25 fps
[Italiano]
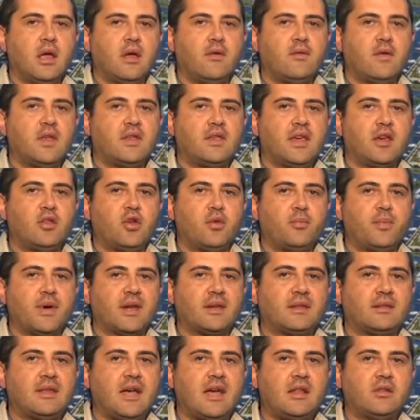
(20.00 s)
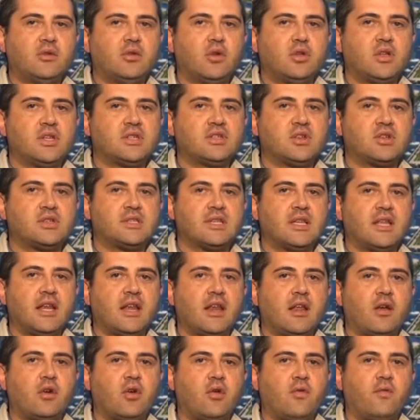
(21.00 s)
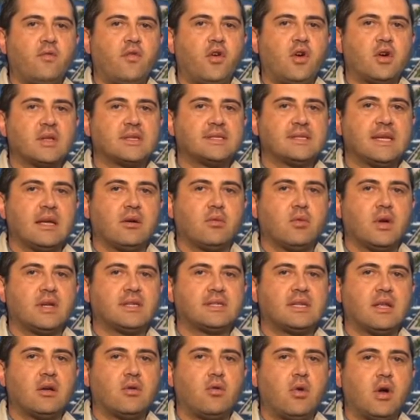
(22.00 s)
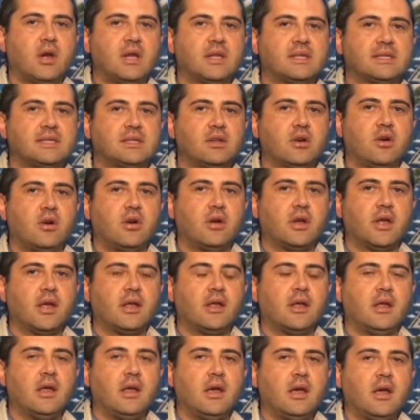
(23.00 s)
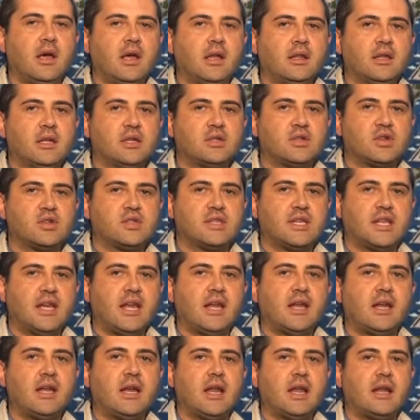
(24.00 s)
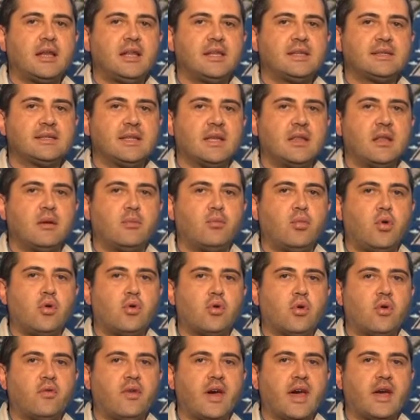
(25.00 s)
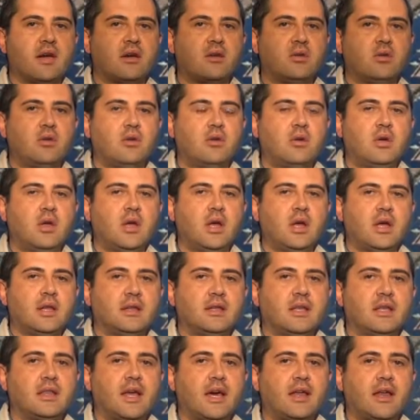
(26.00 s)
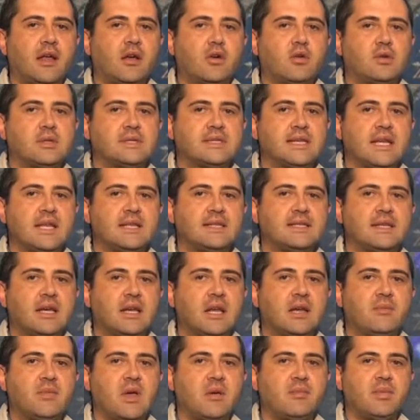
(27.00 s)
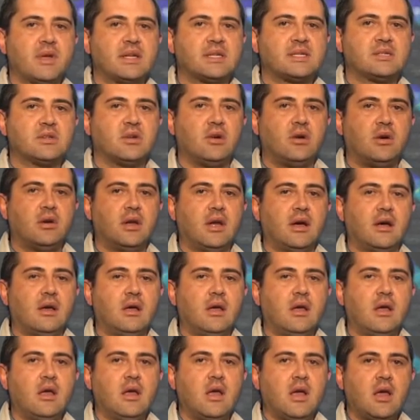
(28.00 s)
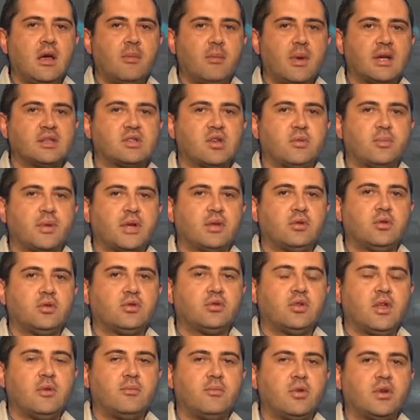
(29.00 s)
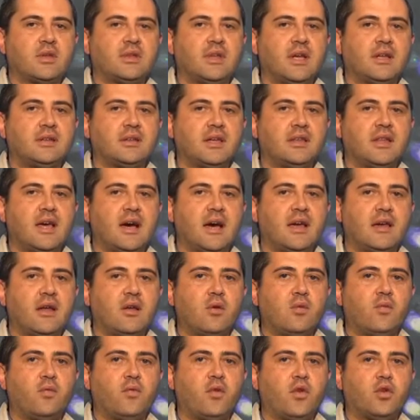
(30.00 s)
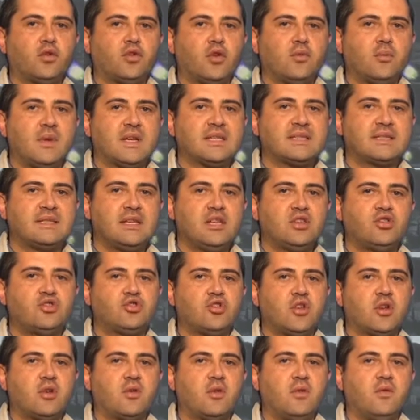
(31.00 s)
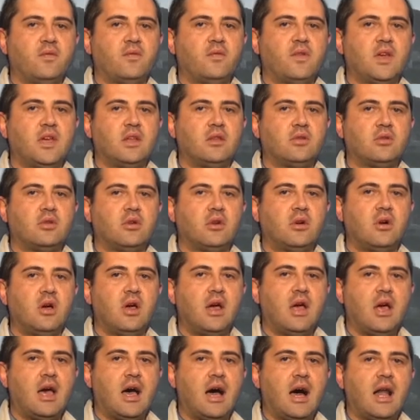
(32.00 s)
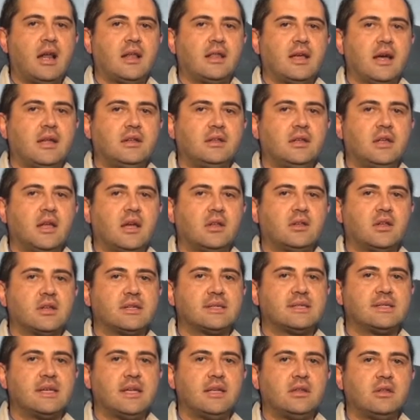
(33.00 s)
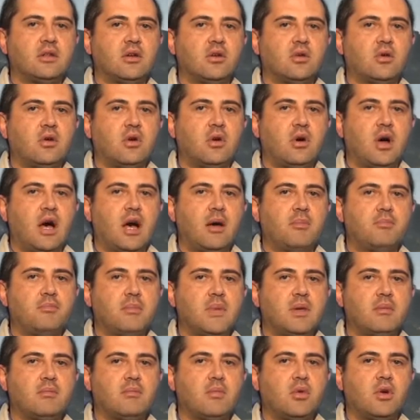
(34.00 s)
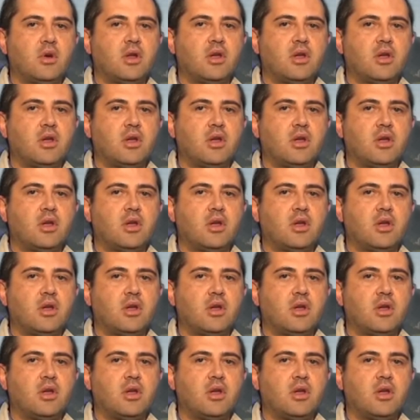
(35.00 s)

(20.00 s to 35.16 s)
Vi chiedo pertanto di sostenere con forza questa coalizione, di sostenere la lista del buon governo, di dare consensi alla mia persona, ma soprattutto è importante dare un voto massiccio e convinto al candidato a sindaco a Mimmo